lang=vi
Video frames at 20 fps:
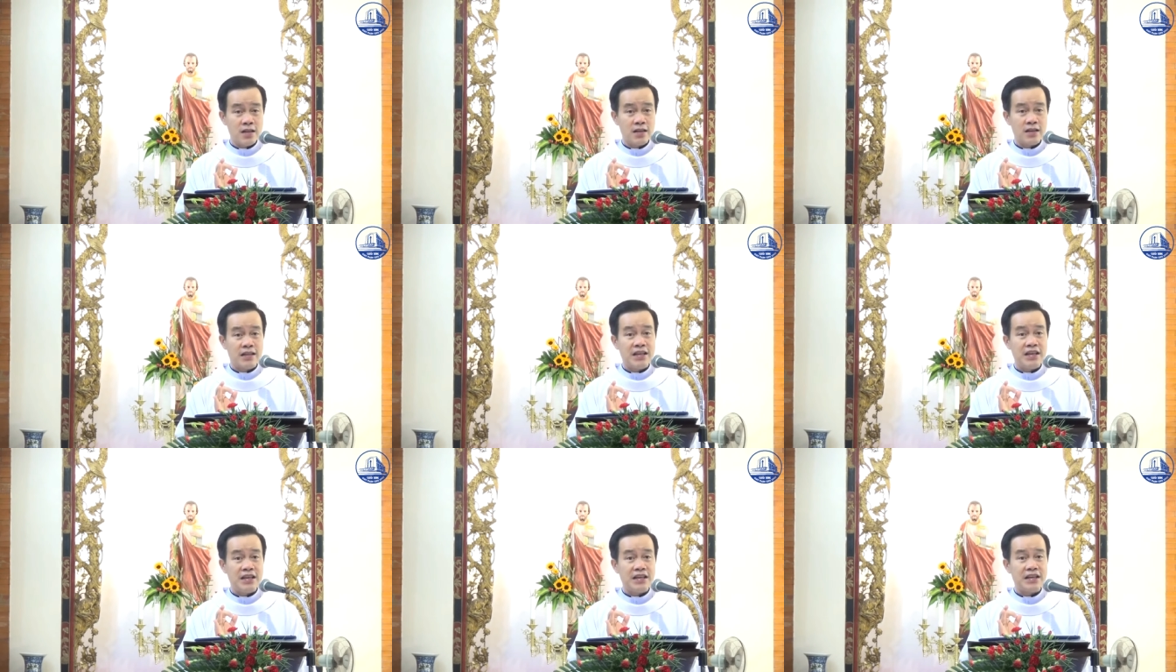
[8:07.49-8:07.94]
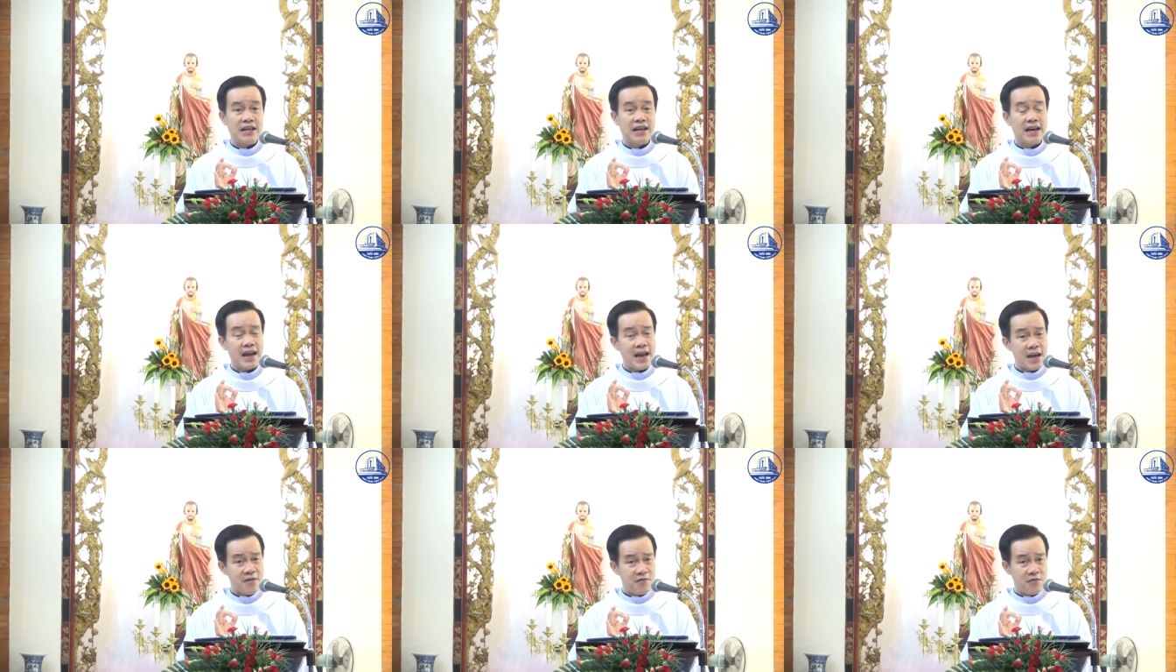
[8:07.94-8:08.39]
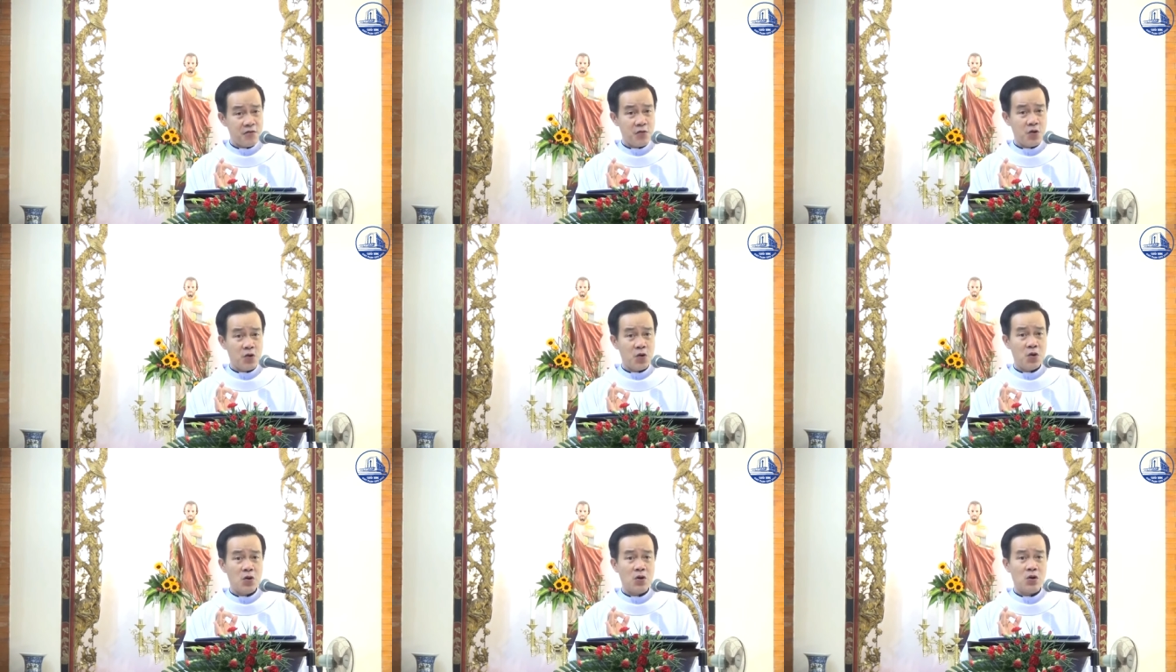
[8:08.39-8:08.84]
thì các
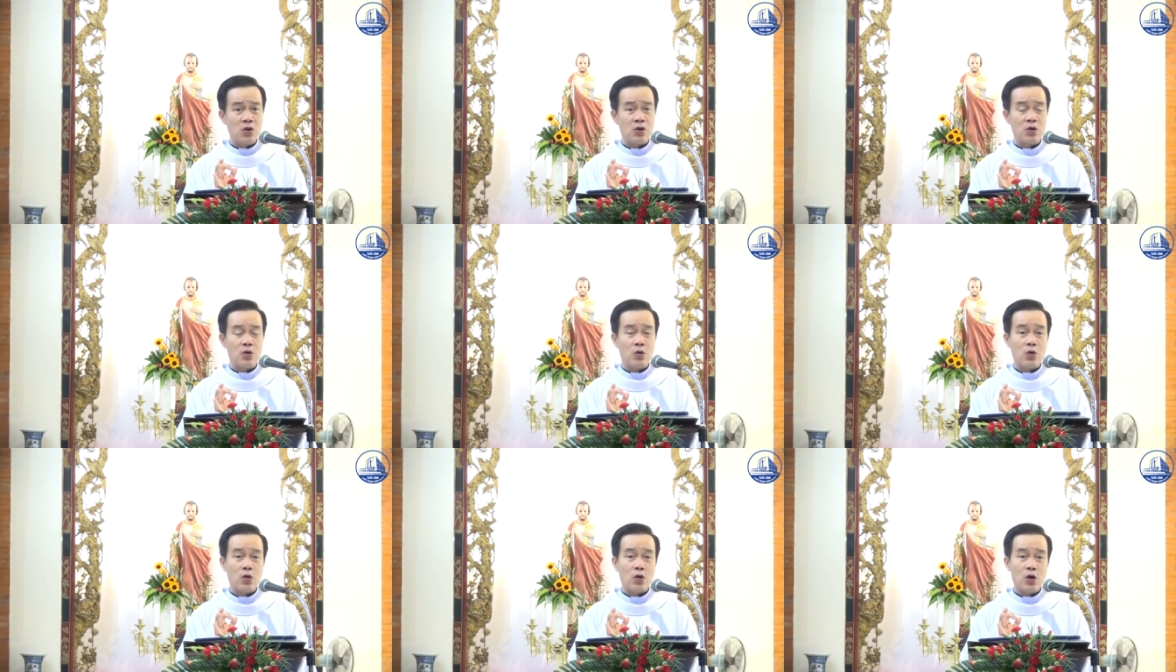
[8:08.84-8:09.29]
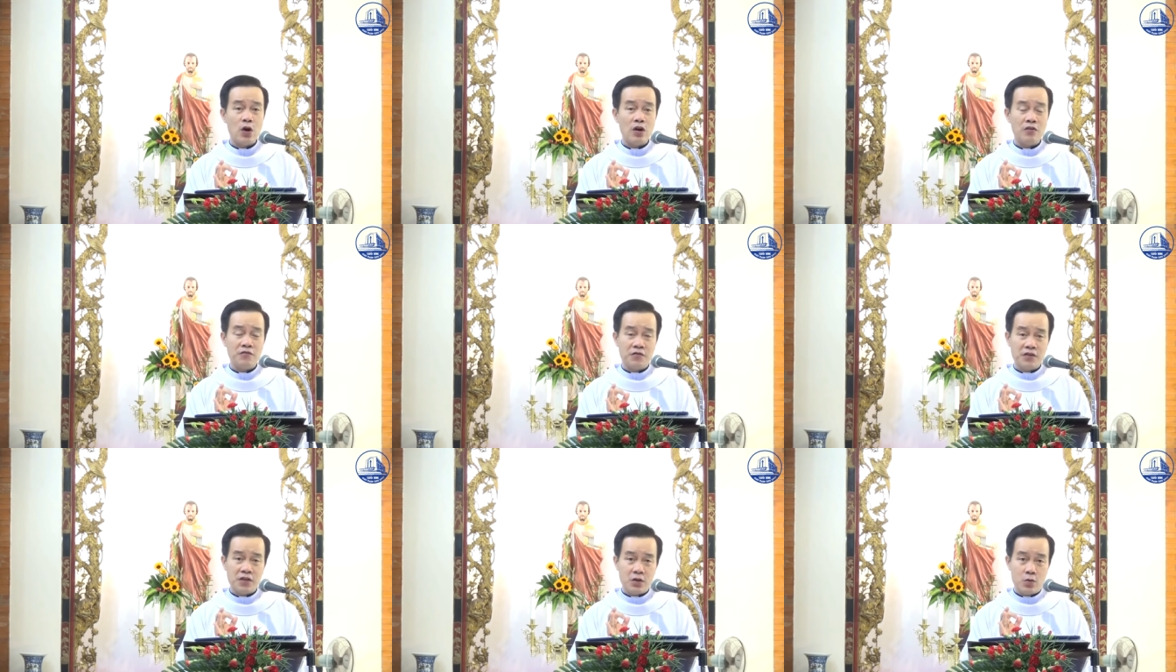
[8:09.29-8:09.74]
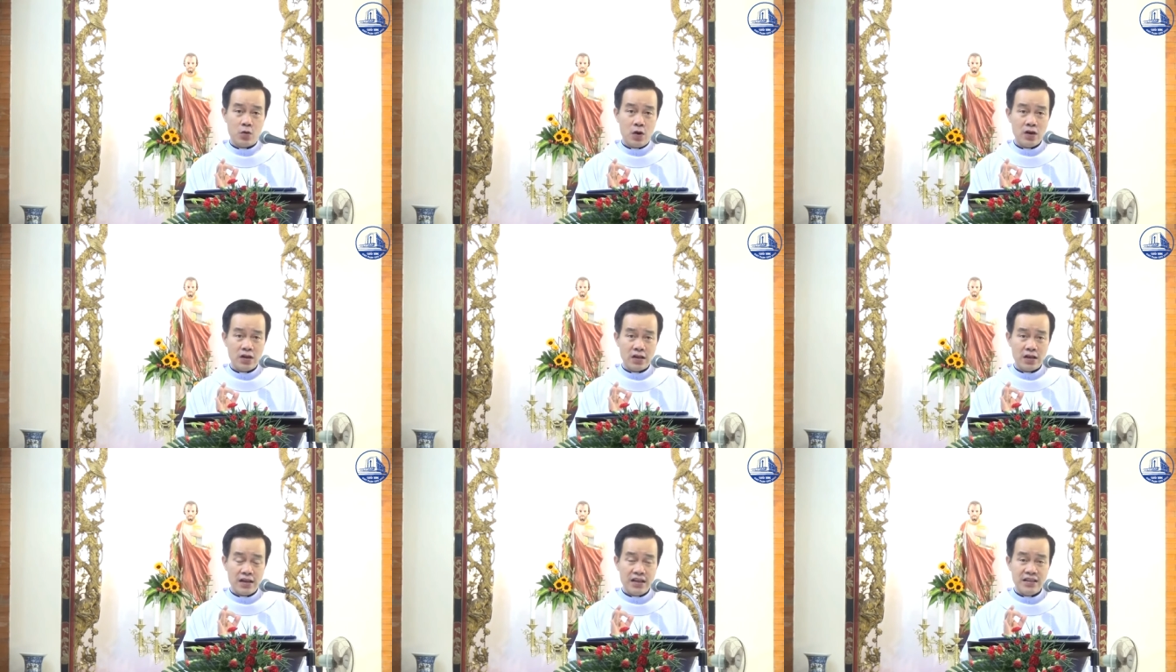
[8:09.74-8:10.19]
vua của vương
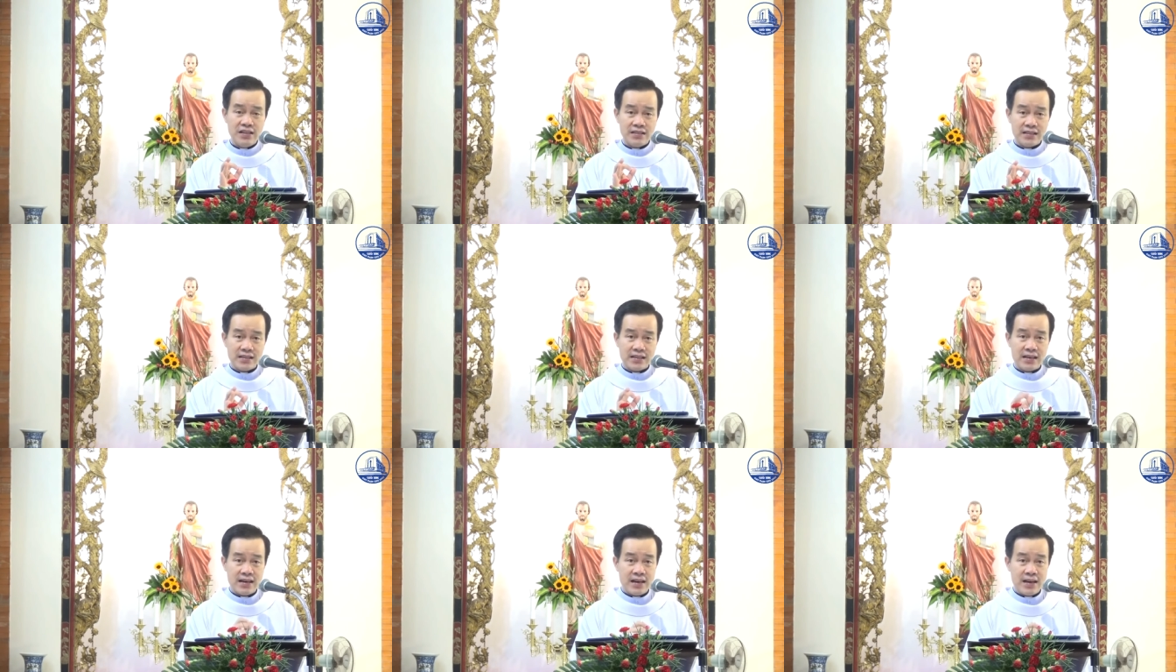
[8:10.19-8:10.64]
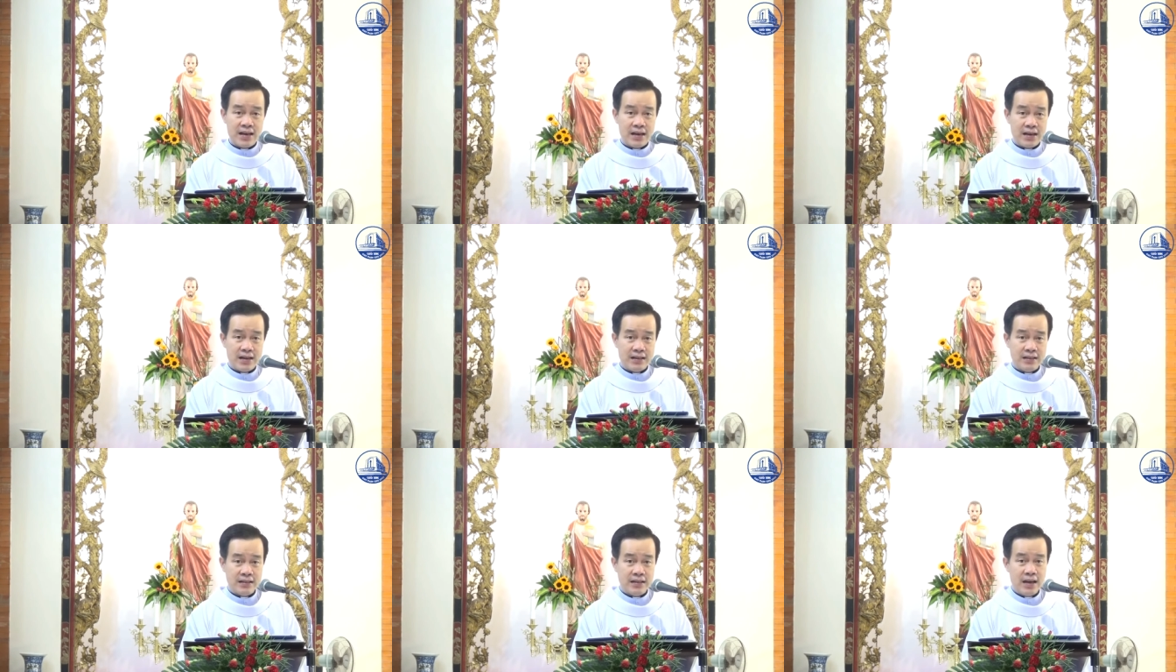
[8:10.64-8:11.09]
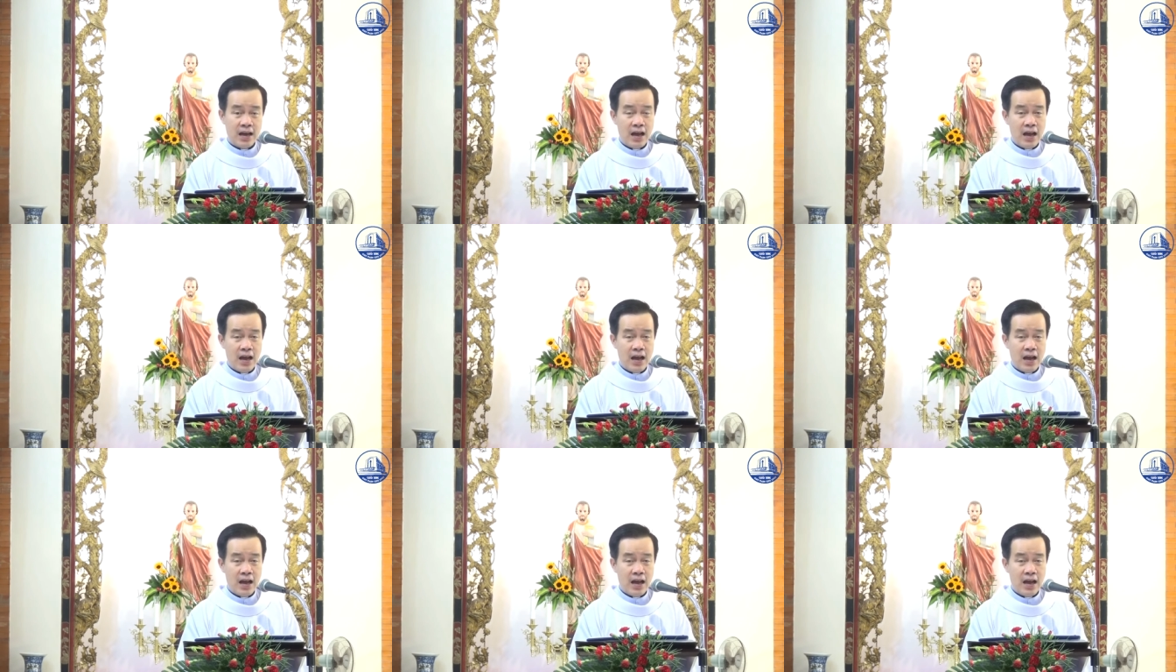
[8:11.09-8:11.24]
quốc Israel